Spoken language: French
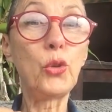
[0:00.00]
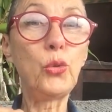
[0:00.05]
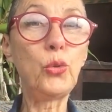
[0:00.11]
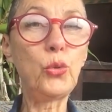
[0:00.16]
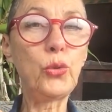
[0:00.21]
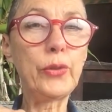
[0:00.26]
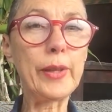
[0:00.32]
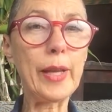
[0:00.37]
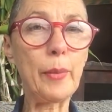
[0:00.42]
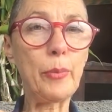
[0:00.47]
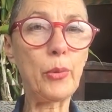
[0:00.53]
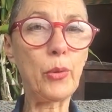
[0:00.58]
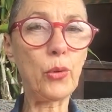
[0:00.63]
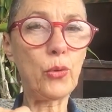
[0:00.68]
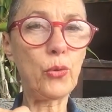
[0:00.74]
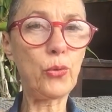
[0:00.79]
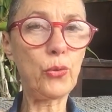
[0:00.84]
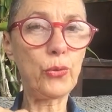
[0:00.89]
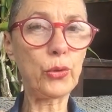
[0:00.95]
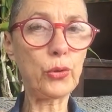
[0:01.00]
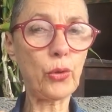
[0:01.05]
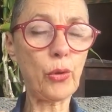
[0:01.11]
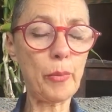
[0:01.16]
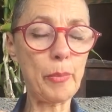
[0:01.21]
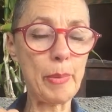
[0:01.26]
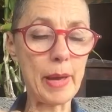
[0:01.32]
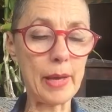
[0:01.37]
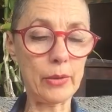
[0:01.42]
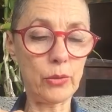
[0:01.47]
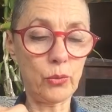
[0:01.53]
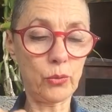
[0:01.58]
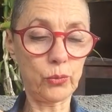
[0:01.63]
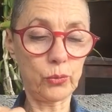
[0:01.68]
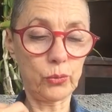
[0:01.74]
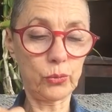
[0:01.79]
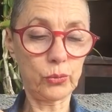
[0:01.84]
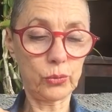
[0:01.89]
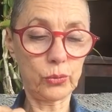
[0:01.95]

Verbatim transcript: Nous implorons votre pardon.